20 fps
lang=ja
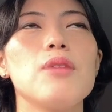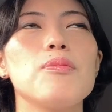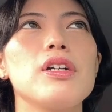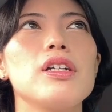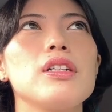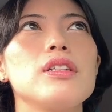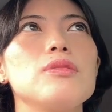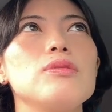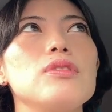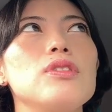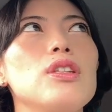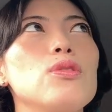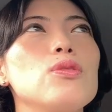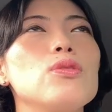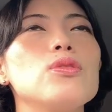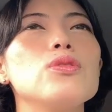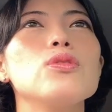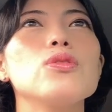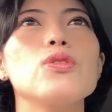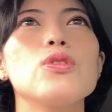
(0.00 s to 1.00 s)
まあ、絵の
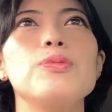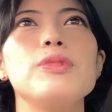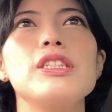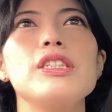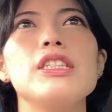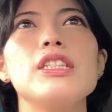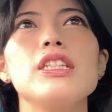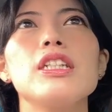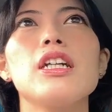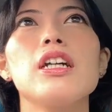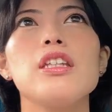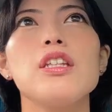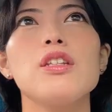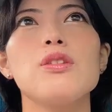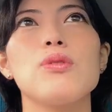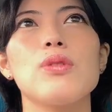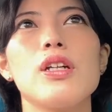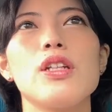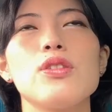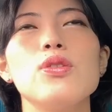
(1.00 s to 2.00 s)
具の飛び散り方
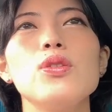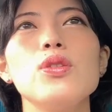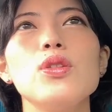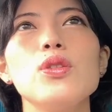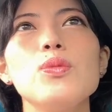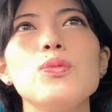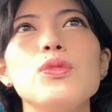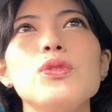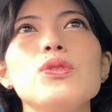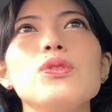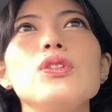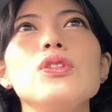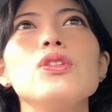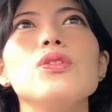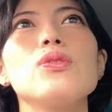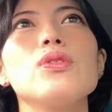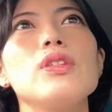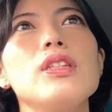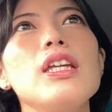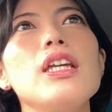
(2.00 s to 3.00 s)
とかそういうものに
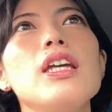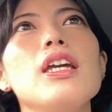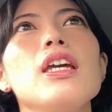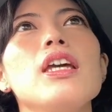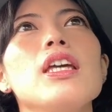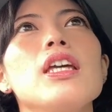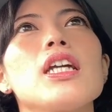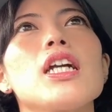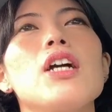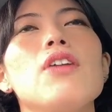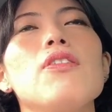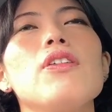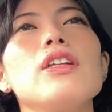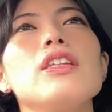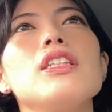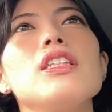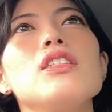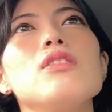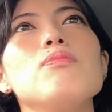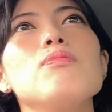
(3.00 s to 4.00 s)
よって変
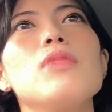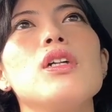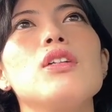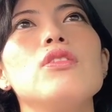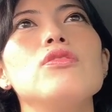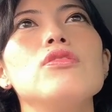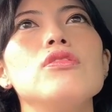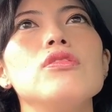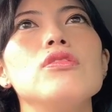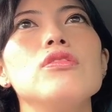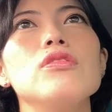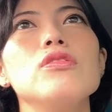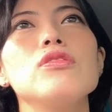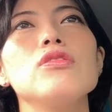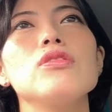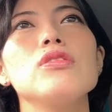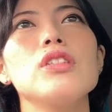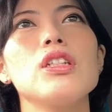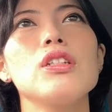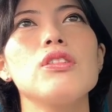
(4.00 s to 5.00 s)
わってしまう
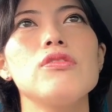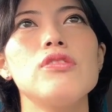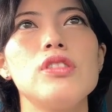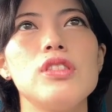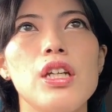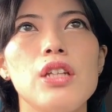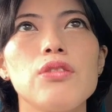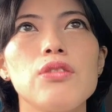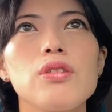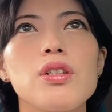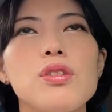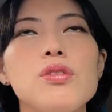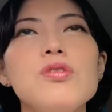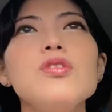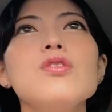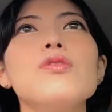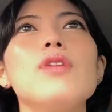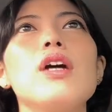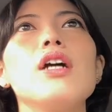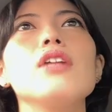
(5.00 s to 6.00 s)
テクスチャーとかそうい
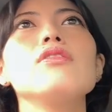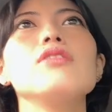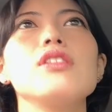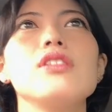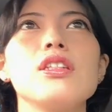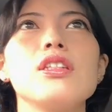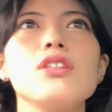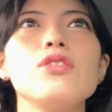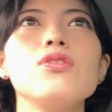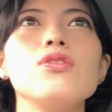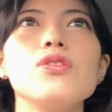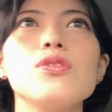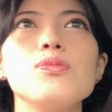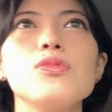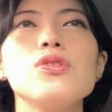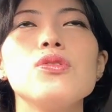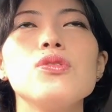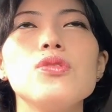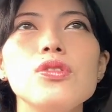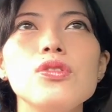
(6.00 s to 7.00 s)
うのはあるんですけど
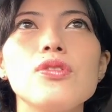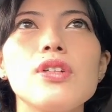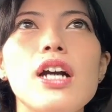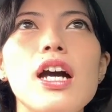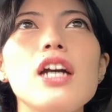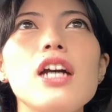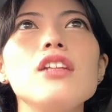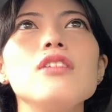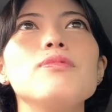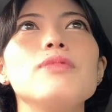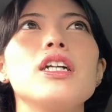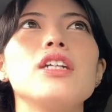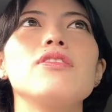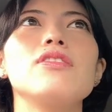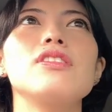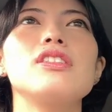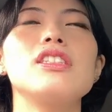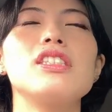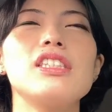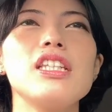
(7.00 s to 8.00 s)
そういうのがある場合
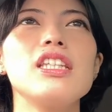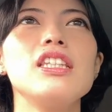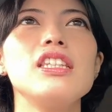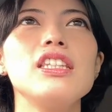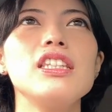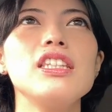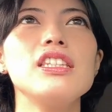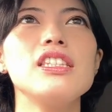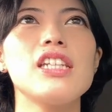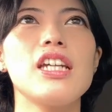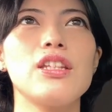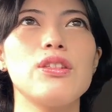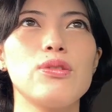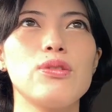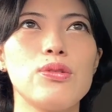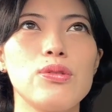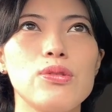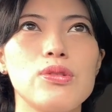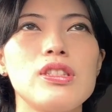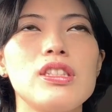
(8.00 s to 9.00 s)
は事前にちゃ
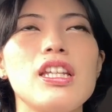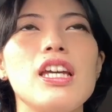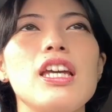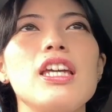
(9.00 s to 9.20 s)
んと伝え